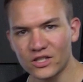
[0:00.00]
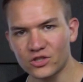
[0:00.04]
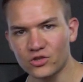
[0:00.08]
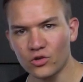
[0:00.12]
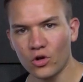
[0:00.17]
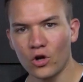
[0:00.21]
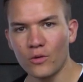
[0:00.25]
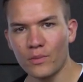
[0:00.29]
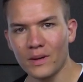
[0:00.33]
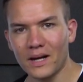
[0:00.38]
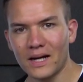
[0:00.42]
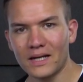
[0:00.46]
Der
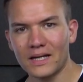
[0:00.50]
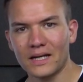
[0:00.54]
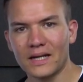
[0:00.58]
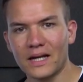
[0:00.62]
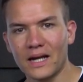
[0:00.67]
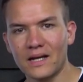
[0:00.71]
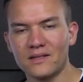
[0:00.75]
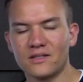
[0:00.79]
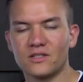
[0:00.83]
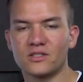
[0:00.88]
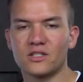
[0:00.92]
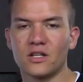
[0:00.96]
Steuerberater
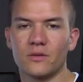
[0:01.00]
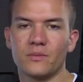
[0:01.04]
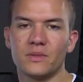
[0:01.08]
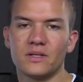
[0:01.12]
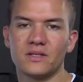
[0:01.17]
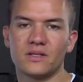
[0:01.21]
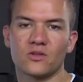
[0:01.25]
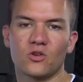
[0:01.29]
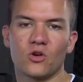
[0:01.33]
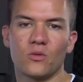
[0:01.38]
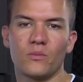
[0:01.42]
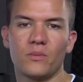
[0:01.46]
kennt sich dann
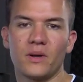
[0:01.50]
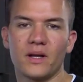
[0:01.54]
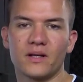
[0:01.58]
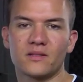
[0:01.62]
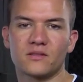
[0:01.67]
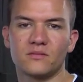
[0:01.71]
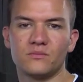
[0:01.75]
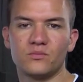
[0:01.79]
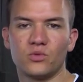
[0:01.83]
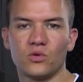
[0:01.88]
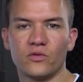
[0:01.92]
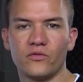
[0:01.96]
mit dieser
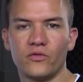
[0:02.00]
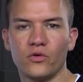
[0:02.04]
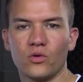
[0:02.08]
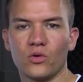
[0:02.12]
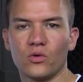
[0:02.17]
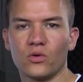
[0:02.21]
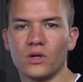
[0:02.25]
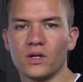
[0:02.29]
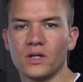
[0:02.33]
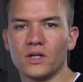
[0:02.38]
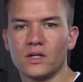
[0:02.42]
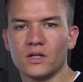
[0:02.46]
komplexen
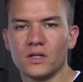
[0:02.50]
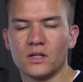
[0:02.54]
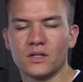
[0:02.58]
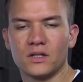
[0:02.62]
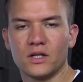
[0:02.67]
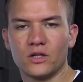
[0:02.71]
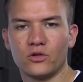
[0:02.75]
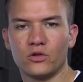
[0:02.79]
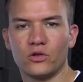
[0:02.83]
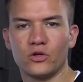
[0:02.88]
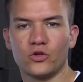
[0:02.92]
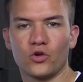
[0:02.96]
Buchführung
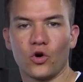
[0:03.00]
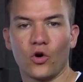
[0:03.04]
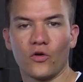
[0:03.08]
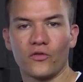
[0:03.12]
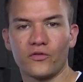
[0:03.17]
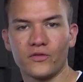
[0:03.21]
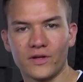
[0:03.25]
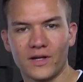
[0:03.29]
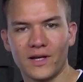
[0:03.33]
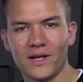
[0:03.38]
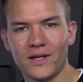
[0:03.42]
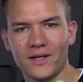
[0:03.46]
natürlich
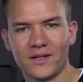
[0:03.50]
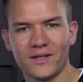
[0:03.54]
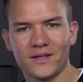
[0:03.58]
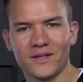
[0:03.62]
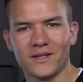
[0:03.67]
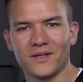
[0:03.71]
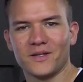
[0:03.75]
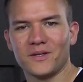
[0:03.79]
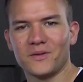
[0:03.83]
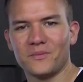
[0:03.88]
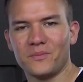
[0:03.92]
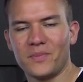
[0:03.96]
hoffentlich
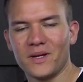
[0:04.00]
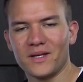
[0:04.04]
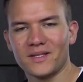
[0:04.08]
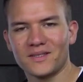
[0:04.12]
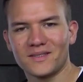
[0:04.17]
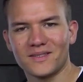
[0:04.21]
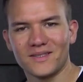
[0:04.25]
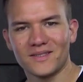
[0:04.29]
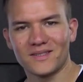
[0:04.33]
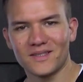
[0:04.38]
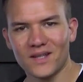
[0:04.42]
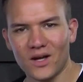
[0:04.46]

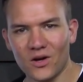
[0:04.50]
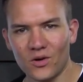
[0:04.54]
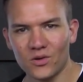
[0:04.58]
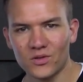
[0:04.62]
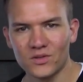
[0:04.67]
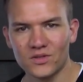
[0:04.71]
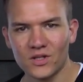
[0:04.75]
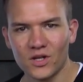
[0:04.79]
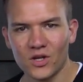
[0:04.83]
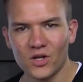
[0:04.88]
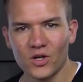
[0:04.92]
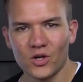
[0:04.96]
bestens
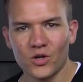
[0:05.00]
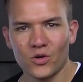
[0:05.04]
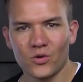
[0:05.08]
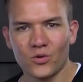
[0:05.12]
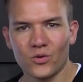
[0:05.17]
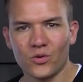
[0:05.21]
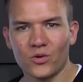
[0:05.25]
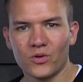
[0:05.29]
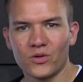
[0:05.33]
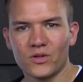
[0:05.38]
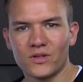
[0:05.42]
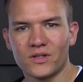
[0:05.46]
aus
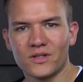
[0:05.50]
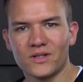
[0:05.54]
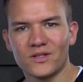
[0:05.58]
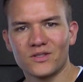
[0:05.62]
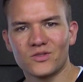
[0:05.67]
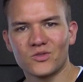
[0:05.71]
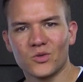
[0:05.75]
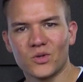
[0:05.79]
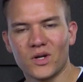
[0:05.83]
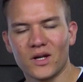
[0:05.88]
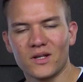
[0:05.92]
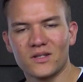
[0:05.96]
und
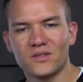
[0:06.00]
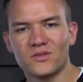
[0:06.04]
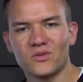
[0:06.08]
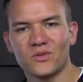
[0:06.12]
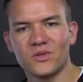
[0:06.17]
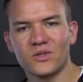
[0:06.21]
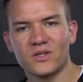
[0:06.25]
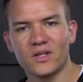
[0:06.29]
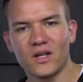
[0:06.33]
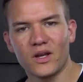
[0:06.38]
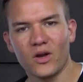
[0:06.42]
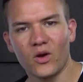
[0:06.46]
äh, so kannst
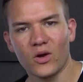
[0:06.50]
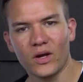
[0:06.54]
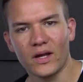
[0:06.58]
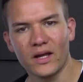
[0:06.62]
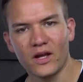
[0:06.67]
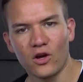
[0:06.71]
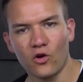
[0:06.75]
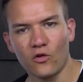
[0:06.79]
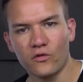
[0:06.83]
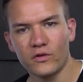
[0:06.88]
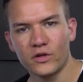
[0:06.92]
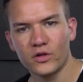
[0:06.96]
du dich dann auch
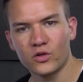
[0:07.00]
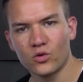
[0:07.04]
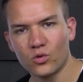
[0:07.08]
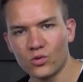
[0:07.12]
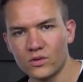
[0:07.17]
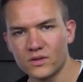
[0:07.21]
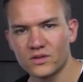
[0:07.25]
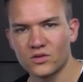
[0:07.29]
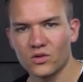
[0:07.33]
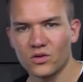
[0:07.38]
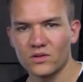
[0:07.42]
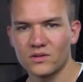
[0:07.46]
eher auf die
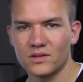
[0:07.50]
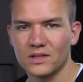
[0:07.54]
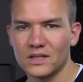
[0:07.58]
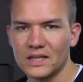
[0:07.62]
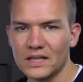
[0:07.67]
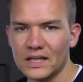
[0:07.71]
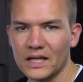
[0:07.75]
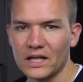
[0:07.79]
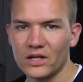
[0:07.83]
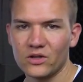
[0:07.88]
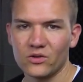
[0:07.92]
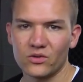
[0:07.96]
Kunst
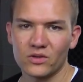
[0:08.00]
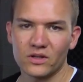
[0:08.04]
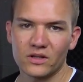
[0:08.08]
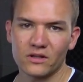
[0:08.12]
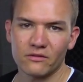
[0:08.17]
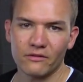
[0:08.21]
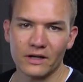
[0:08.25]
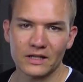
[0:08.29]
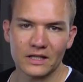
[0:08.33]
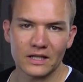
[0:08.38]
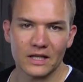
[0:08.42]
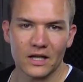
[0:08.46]
konzentrieren und
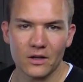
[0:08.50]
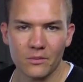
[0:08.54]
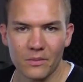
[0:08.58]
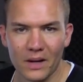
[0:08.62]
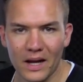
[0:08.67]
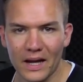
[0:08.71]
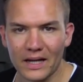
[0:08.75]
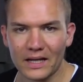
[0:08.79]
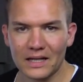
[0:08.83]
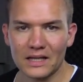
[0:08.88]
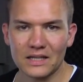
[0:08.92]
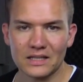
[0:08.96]
äh, weiter deinem
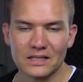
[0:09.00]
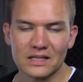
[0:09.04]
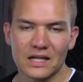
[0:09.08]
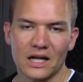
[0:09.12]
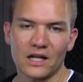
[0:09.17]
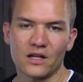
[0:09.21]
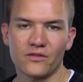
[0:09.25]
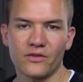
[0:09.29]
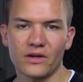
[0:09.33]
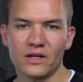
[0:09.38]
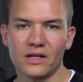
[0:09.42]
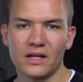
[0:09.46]
eigentlichen
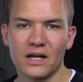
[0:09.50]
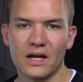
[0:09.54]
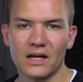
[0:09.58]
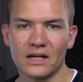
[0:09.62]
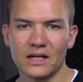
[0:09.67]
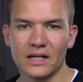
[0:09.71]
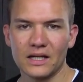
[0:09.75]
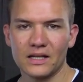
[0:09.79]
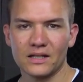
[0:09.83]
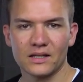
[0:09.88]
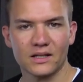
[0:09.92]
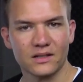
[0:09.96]
Handwerk
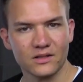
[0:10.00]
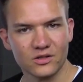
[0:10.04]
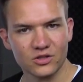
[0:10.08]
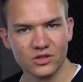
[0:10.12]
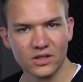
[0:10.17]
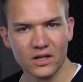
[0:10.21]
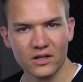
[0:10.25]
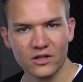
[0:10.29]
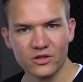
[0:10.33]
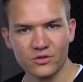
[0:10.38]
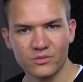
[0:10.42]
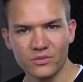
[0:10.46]
nachgehen,
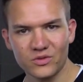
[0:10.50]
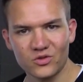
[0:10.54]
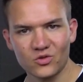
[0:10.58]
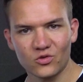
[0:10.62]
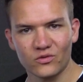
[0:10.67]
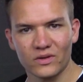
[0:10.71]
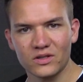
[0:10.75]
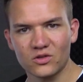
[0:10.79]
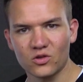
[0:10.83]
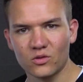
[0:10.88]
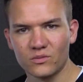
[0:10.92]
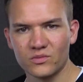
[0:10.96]
anstatt dich mit
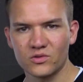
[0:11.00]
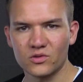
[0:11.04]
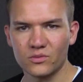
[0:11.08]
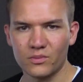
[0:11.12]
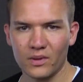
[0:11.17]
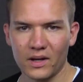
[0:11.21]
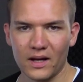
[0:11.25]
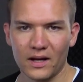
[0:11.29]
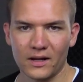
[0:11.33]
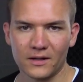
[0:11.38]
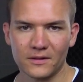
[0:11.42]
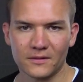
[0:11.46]
sowas
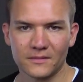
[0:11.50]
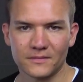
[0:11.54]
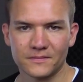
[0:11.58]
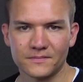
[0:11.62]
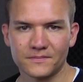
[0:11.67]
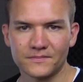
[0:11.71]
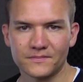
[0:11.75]
rumzuplagen.